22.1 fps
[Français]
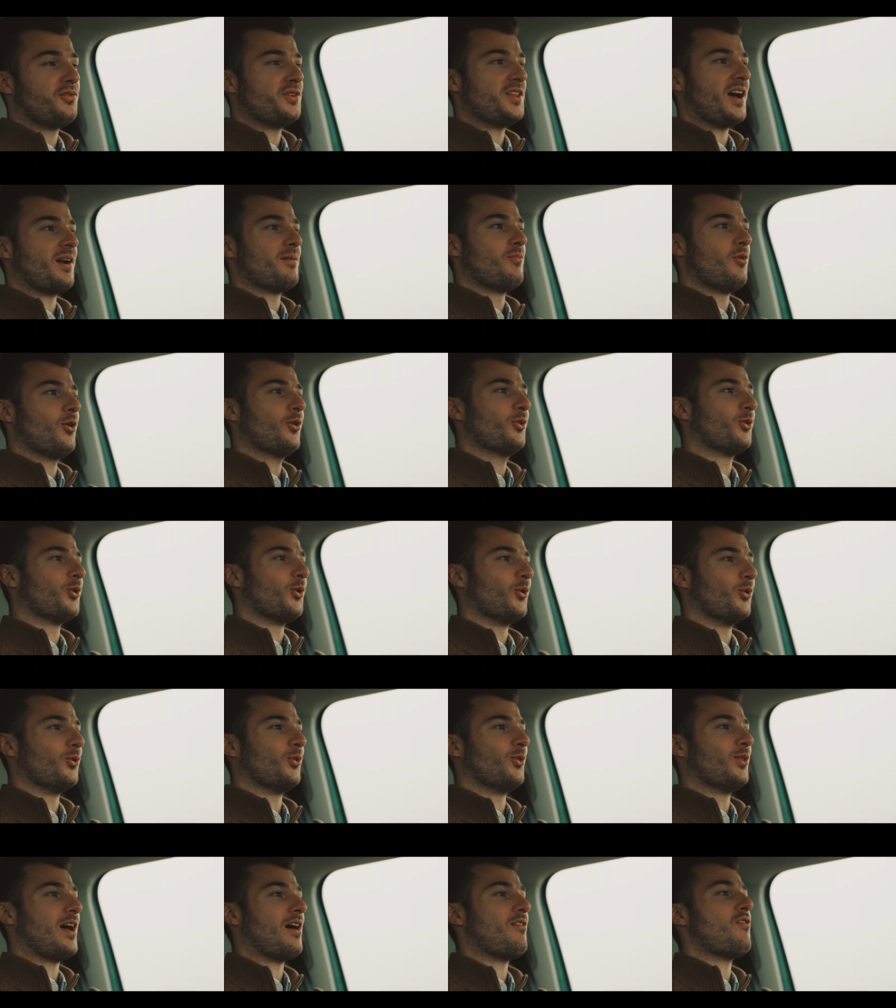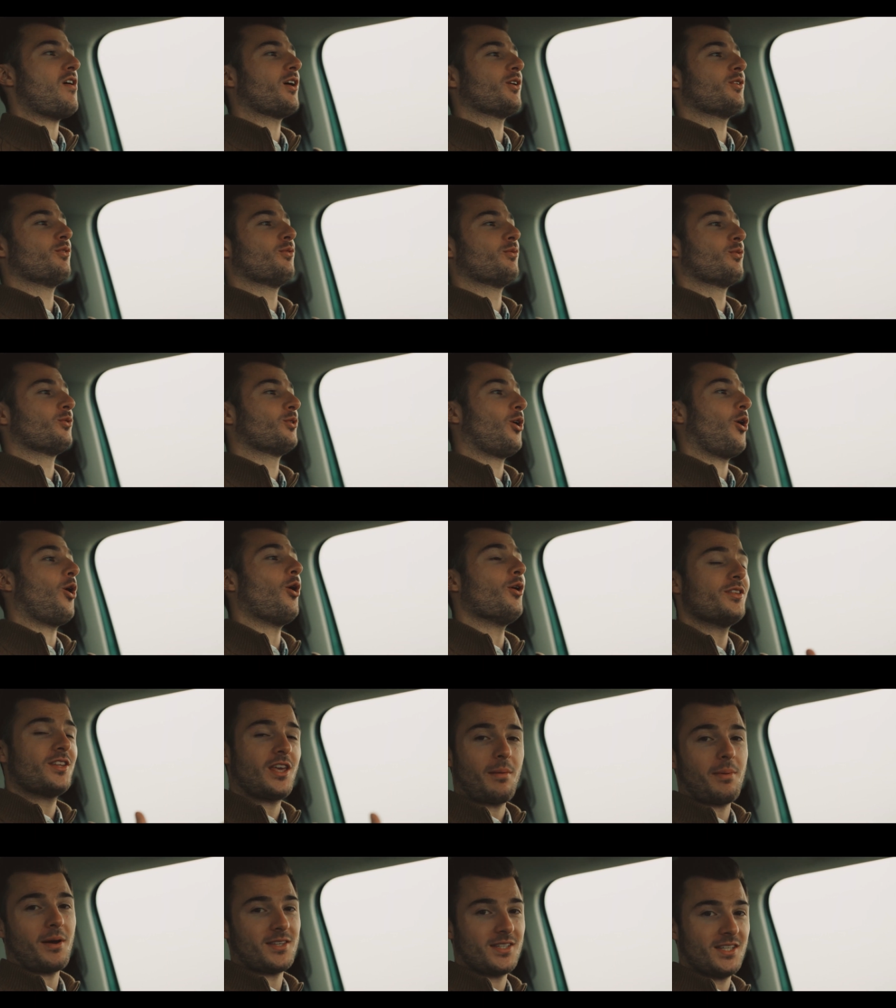finalement d'avoir une
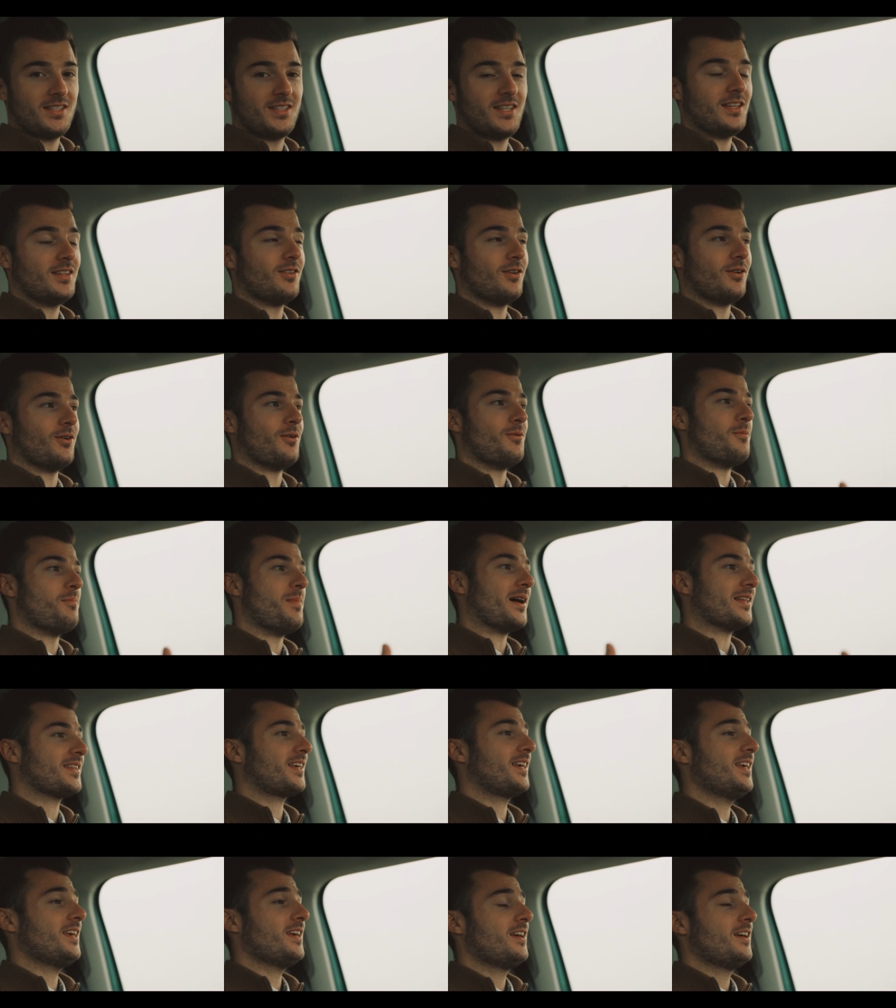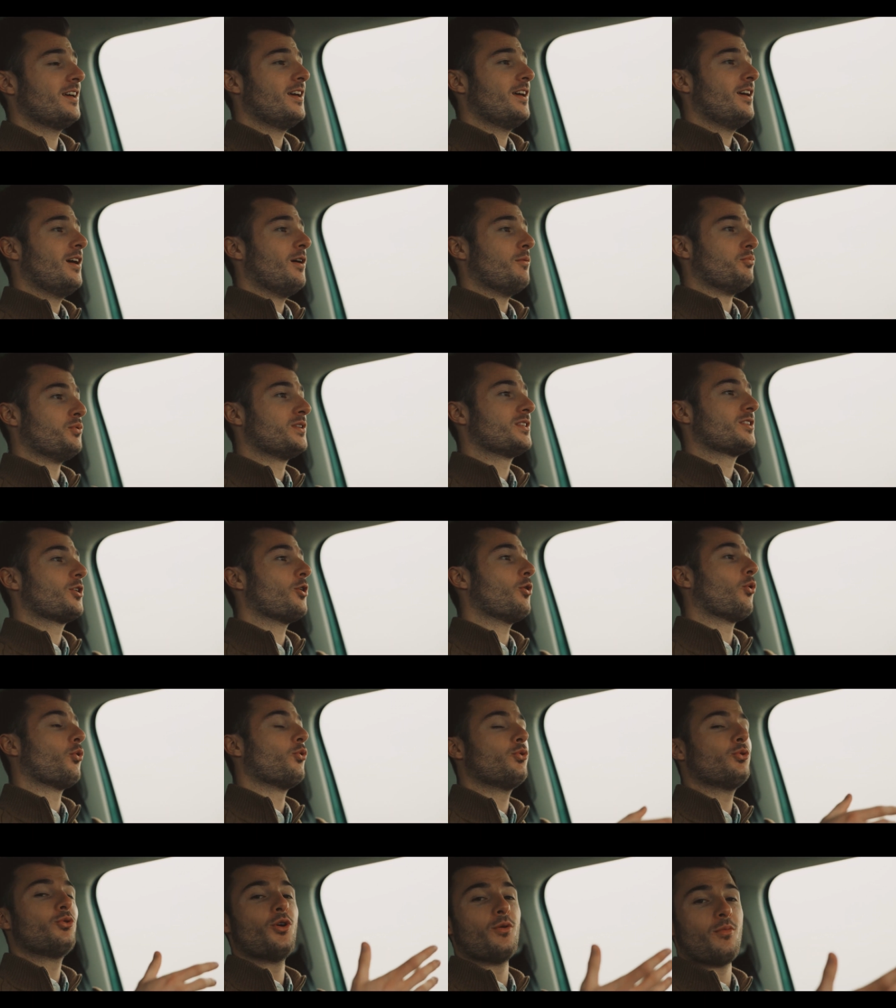grande capacité de batterie
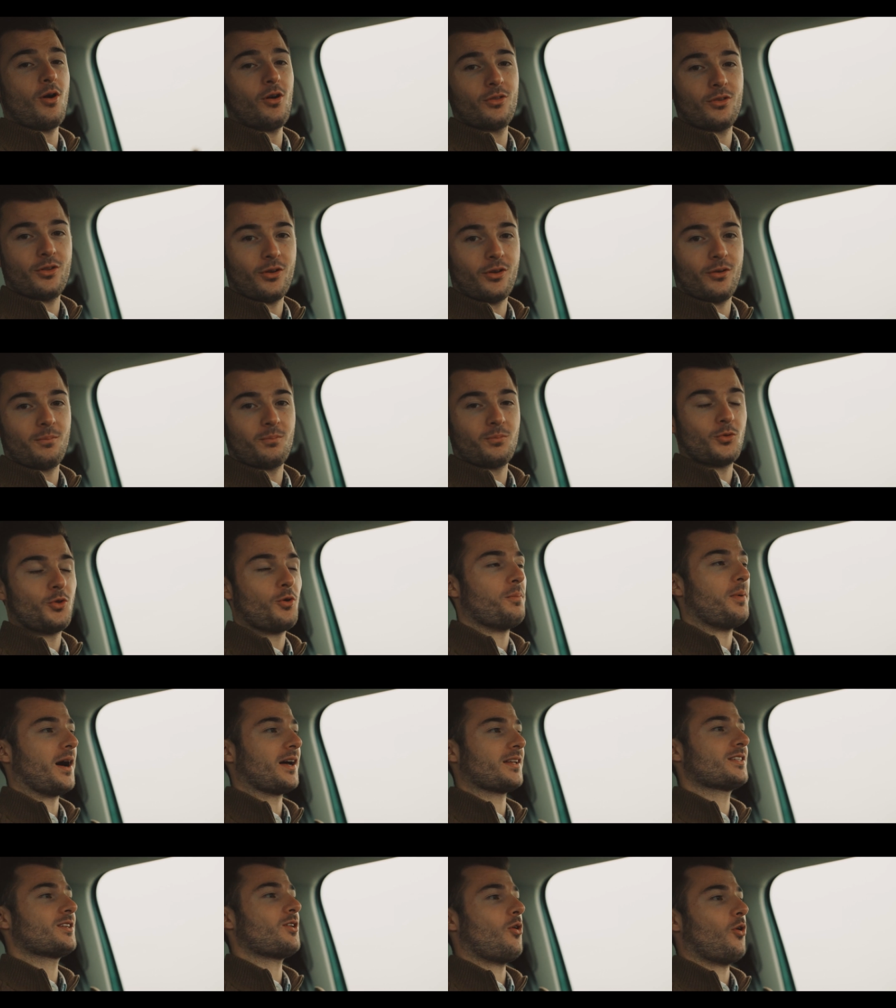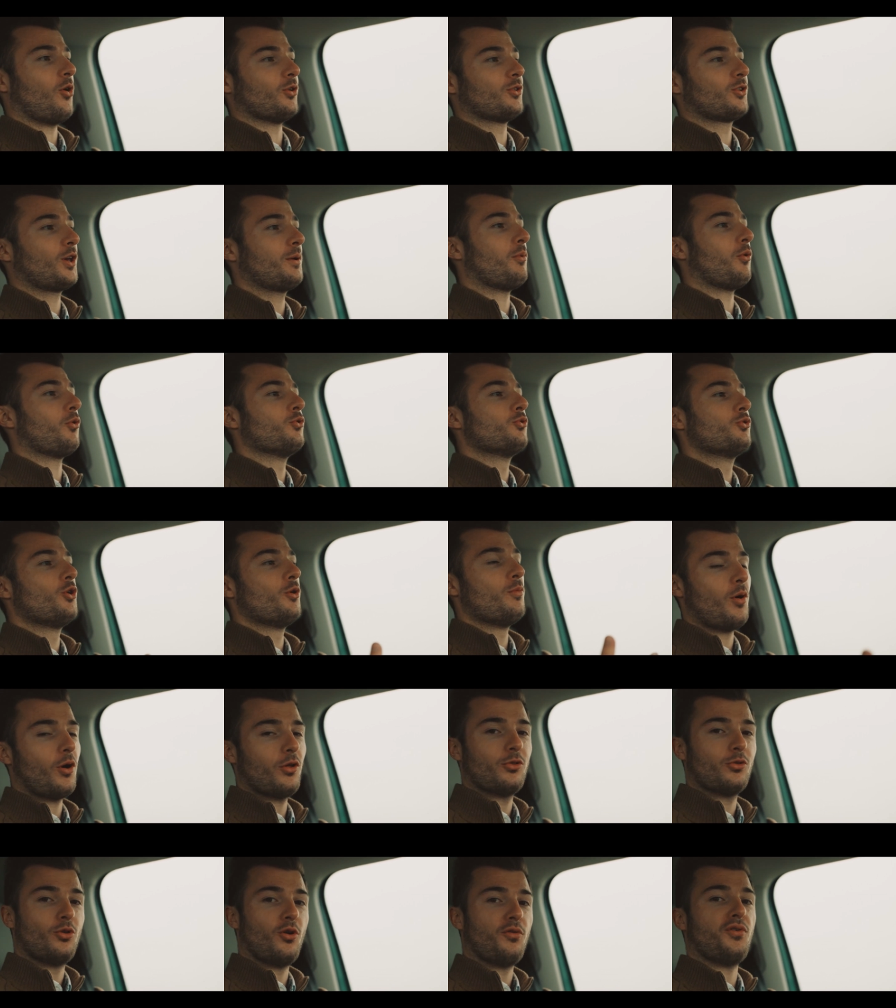puisqu'on lui demande de partir en road trip, on lui
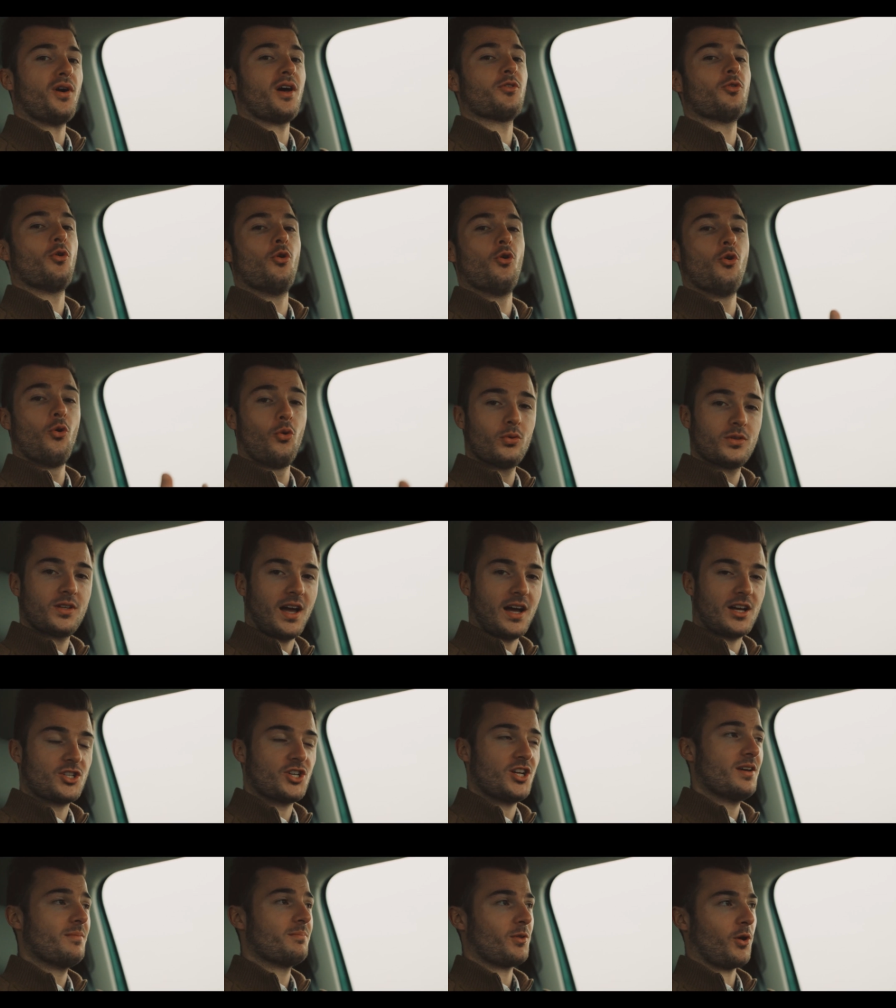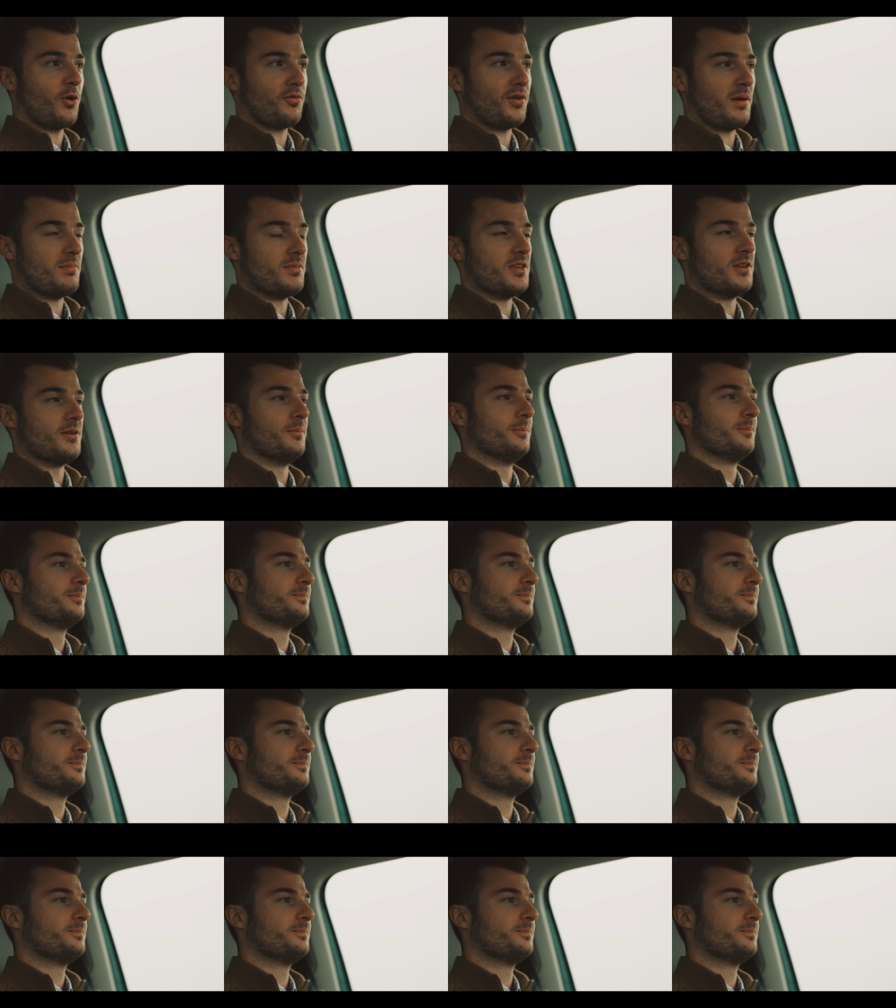demande de faire de longs trajets en famille.